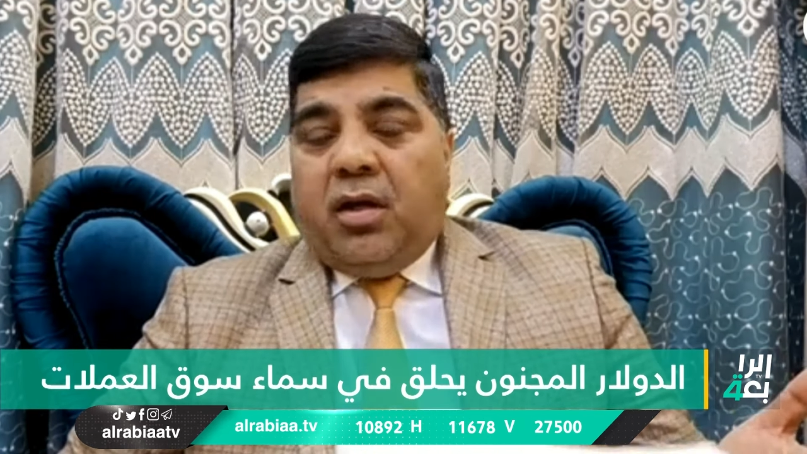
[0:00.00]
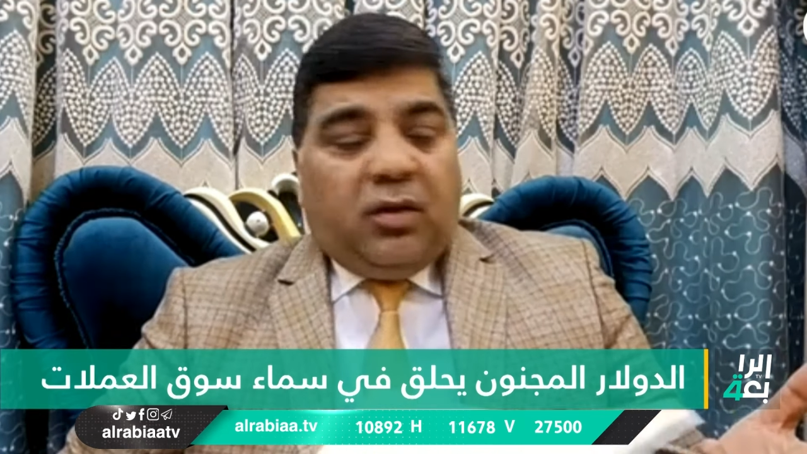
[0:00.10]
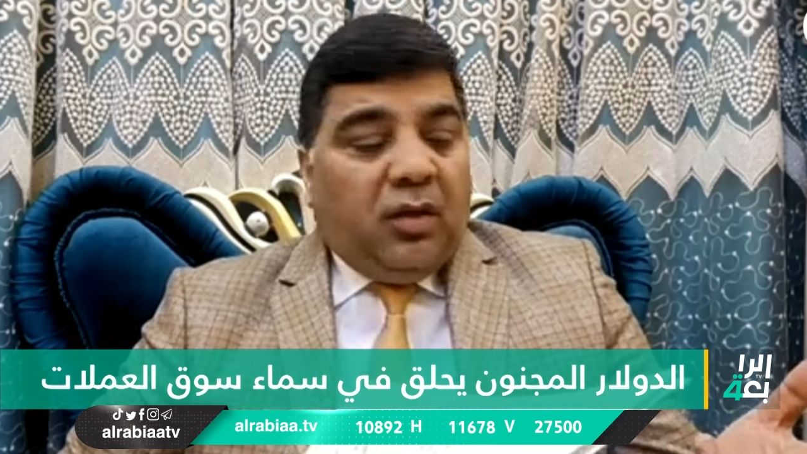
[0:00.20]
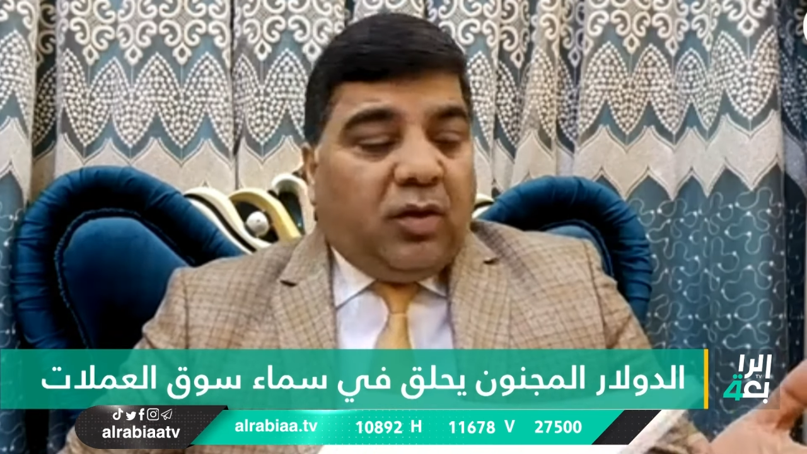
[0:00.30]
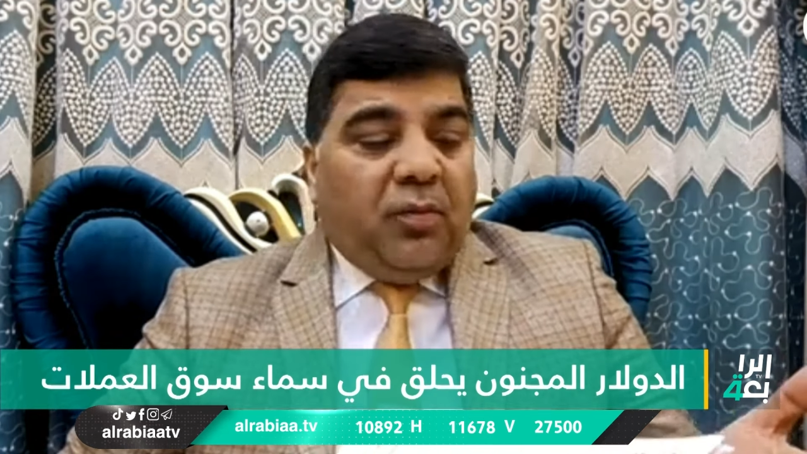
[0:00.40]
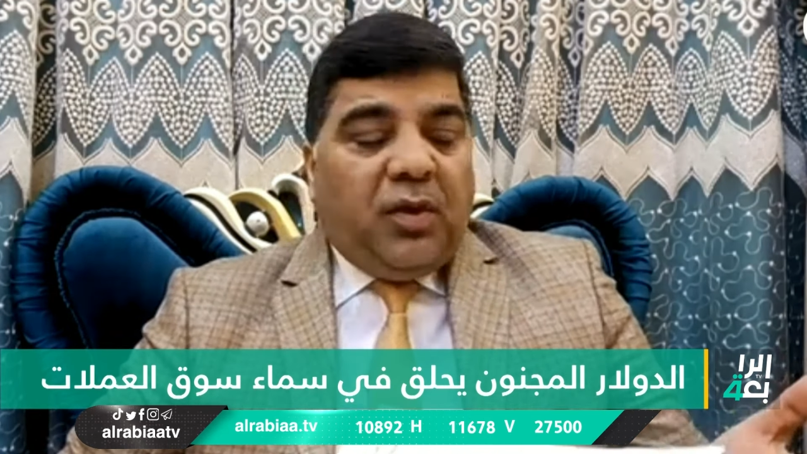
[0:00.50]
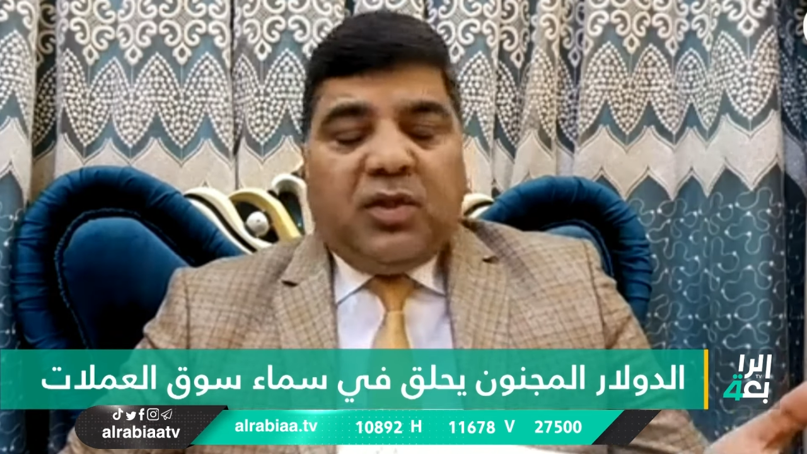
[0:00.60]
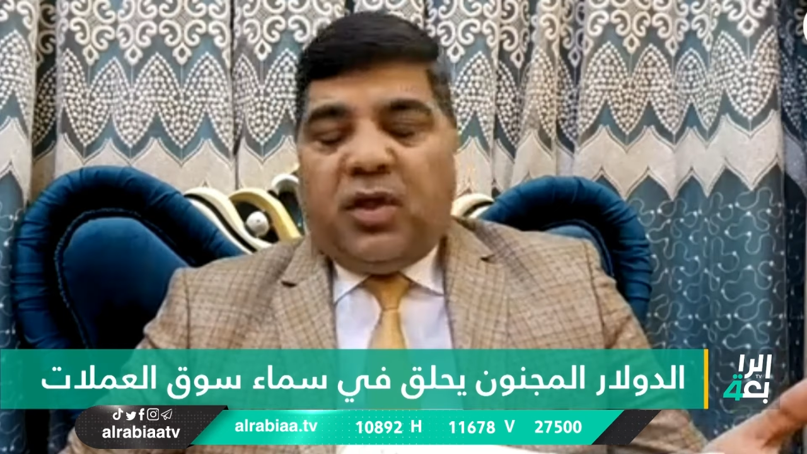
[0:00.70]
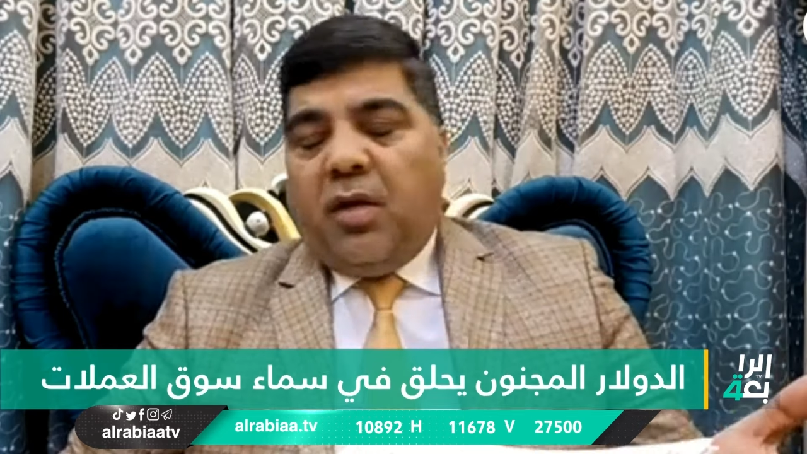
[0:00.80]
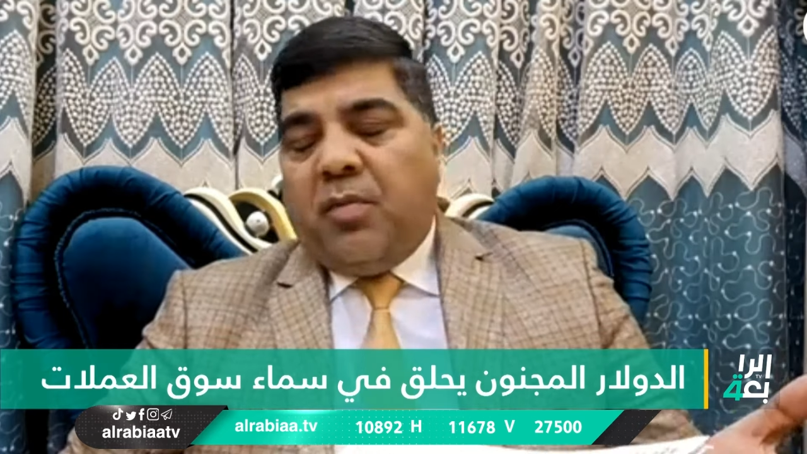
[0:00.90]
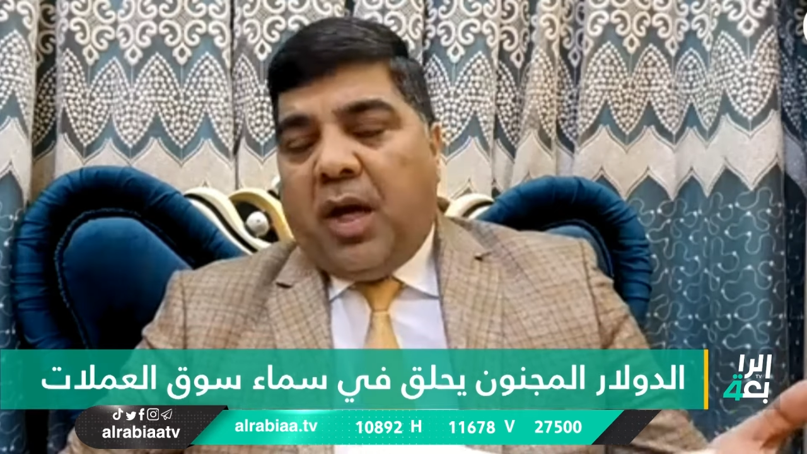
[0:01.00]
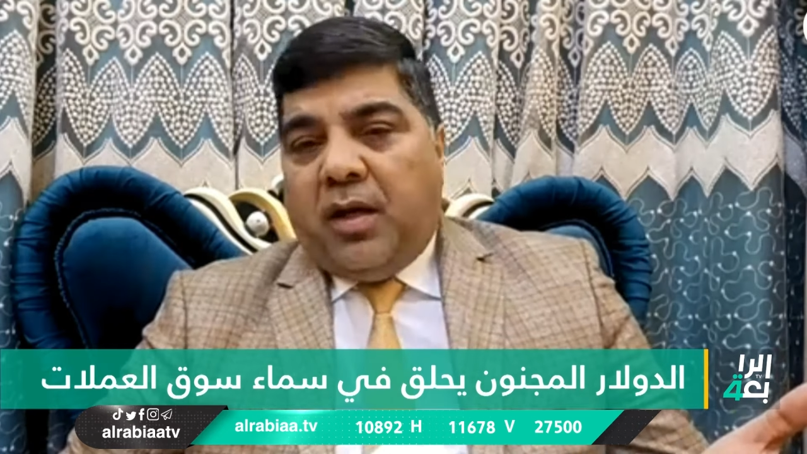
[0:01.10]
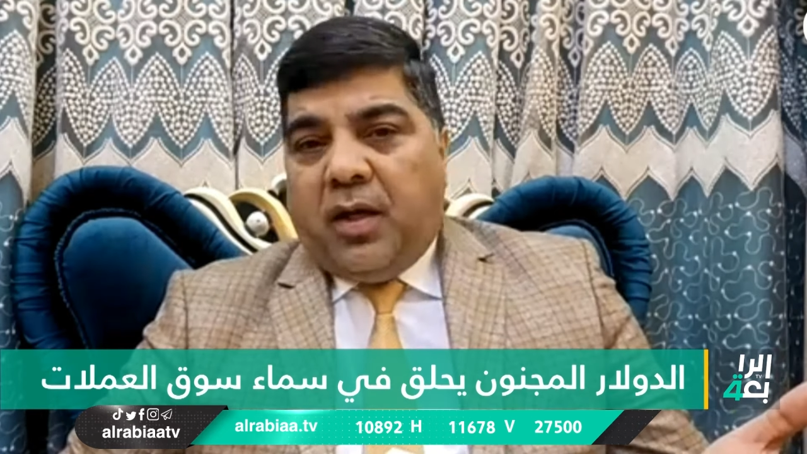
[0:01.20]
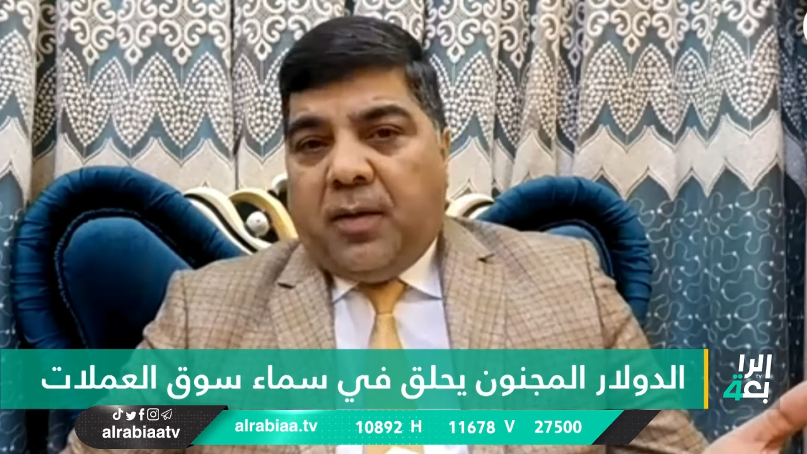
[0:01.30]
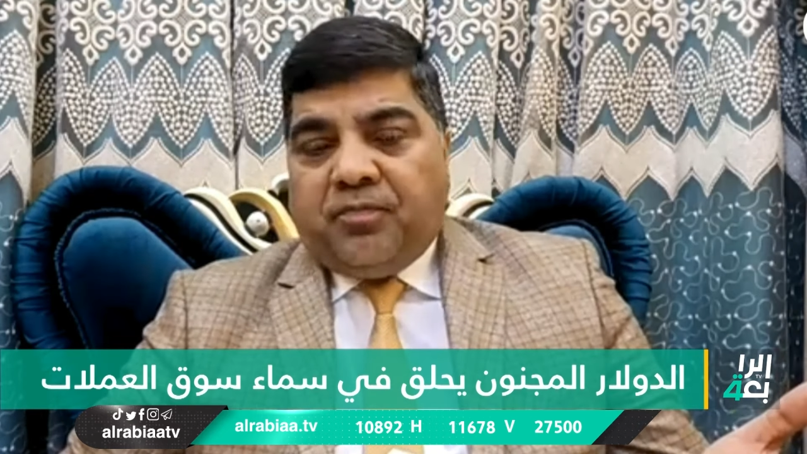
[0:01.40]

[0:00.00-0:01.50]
تلتقي بوزير الماليه.